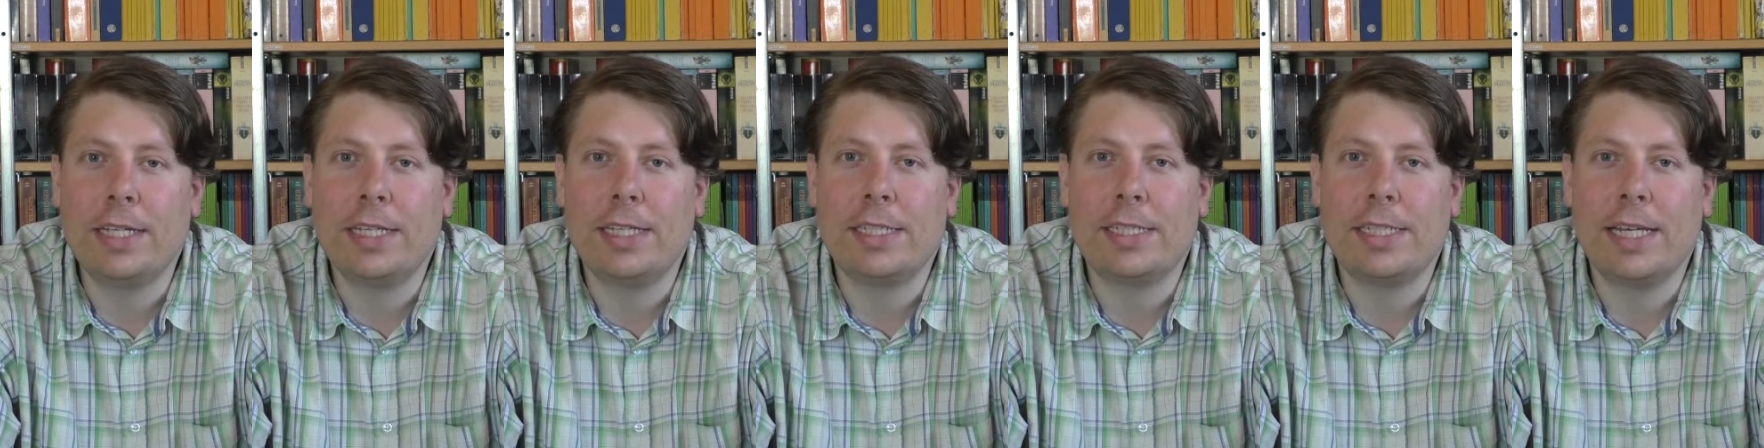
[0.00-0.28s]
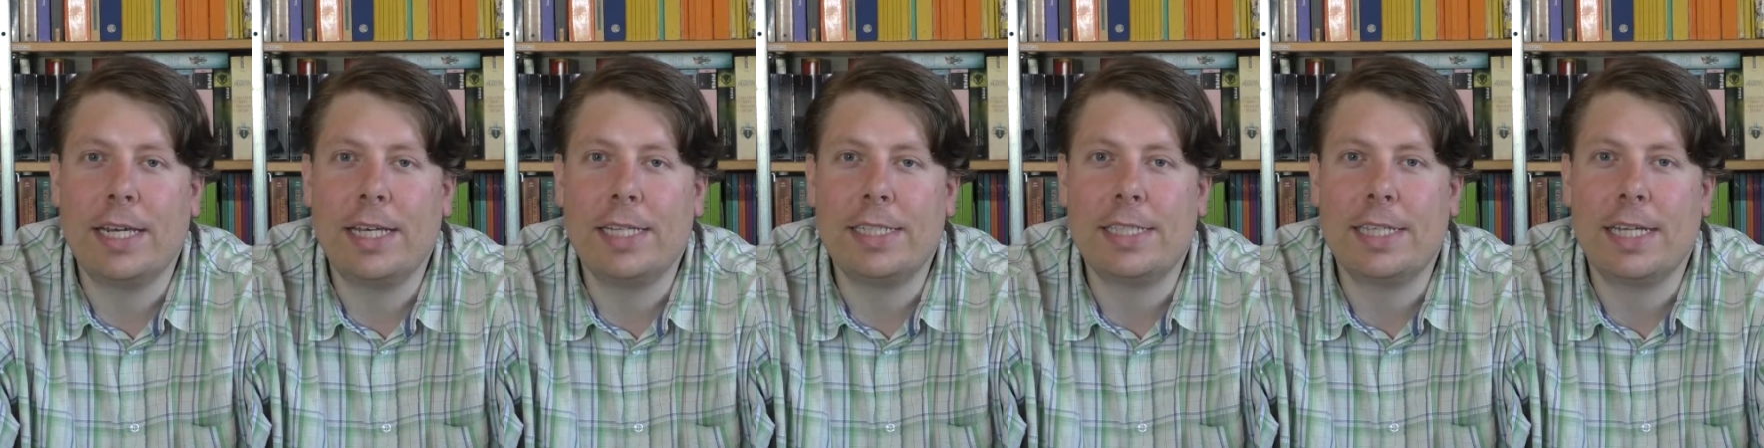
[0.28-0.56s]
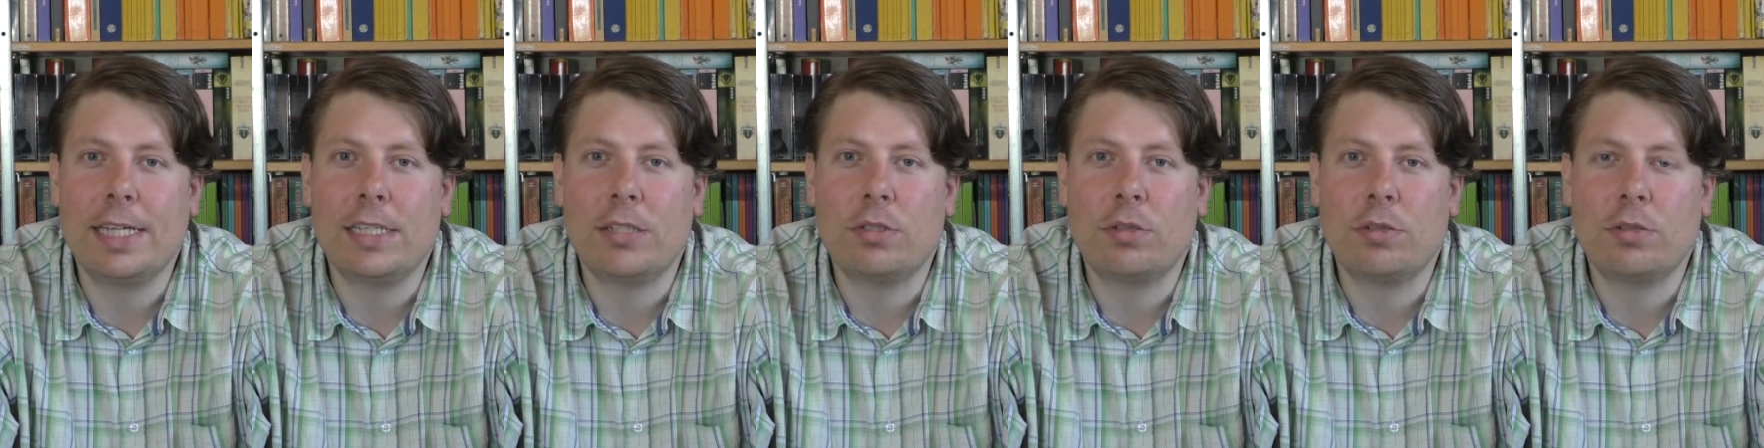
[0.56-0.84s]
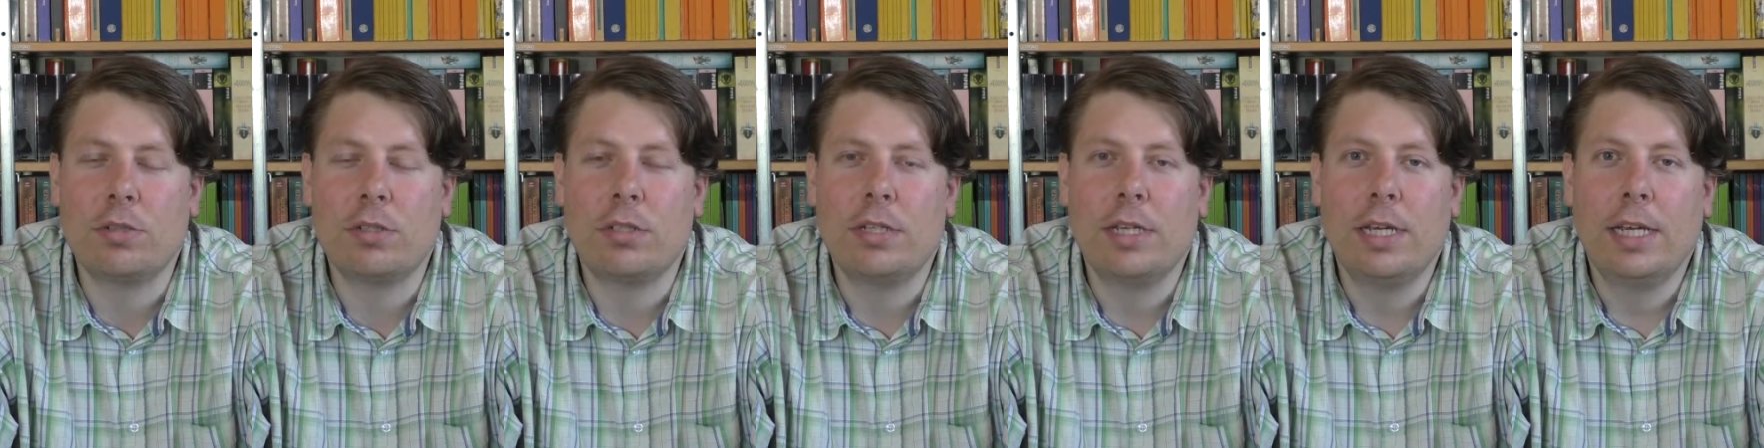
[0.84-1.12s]
Das heißt
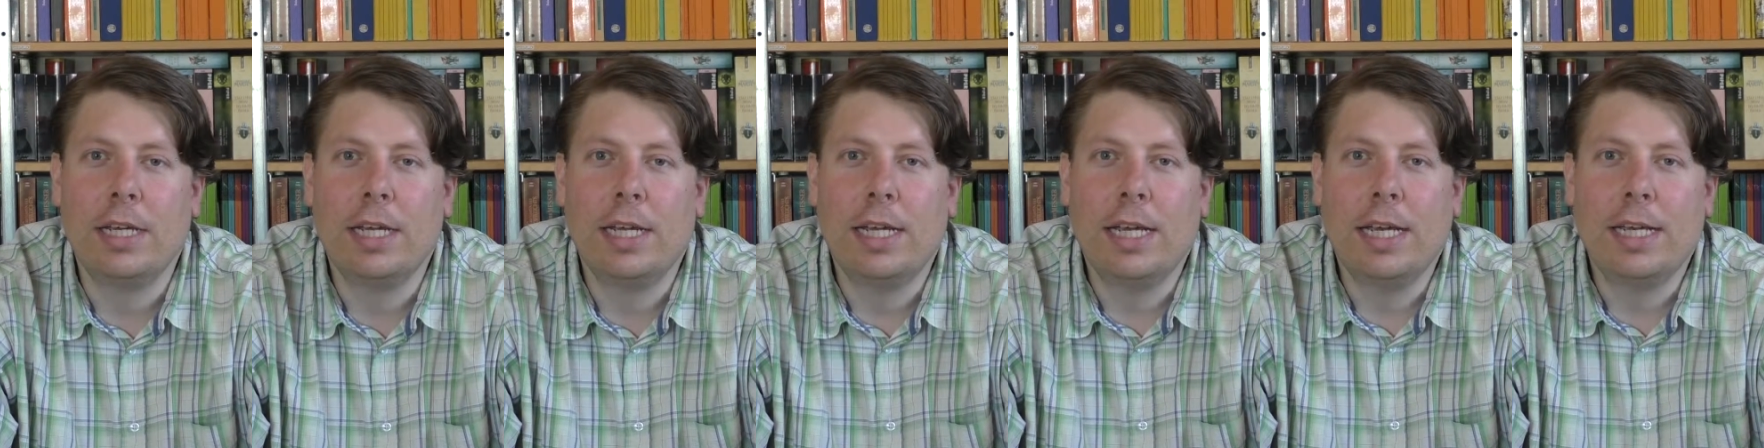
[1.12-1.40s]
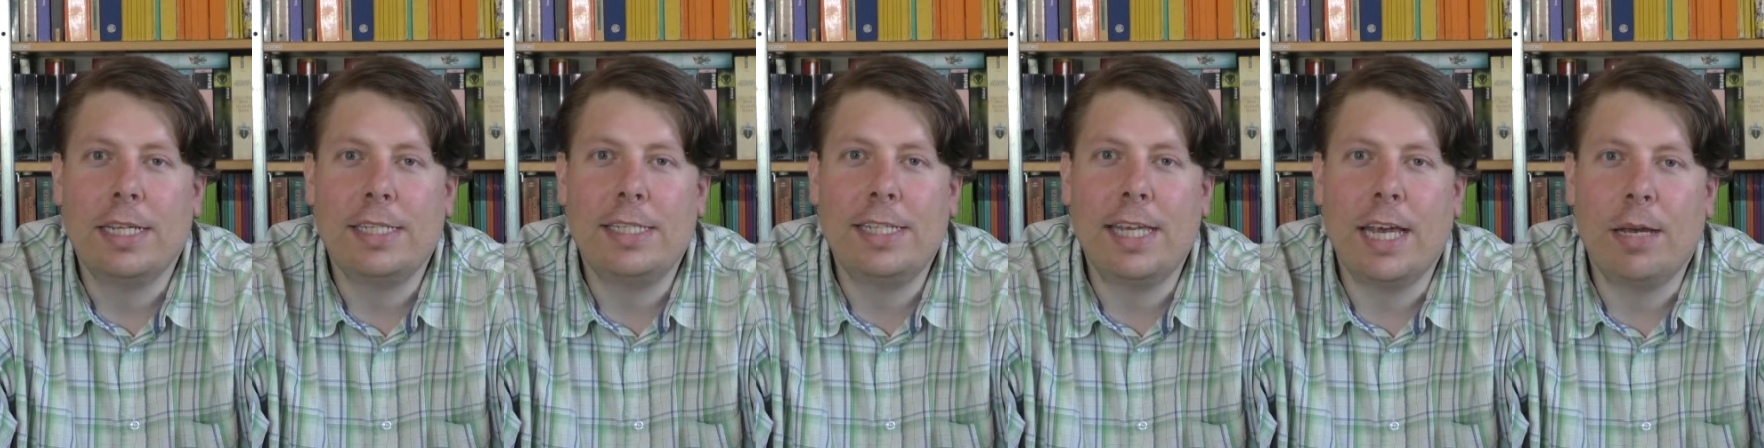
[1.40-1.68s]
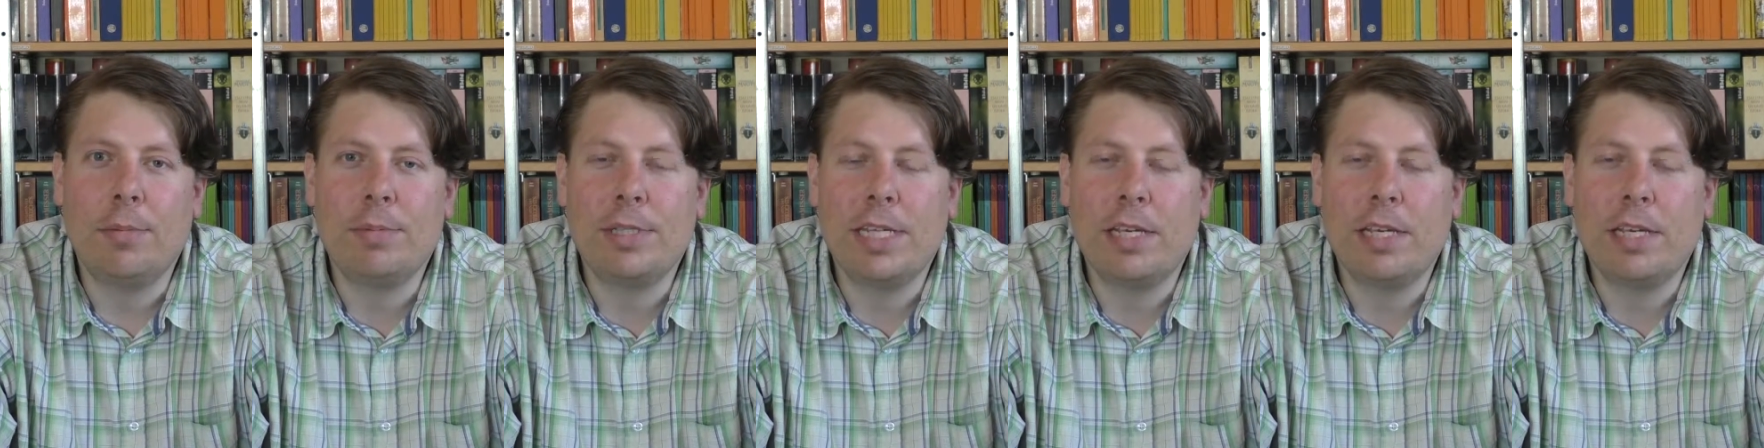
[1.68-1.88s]
also, sie haben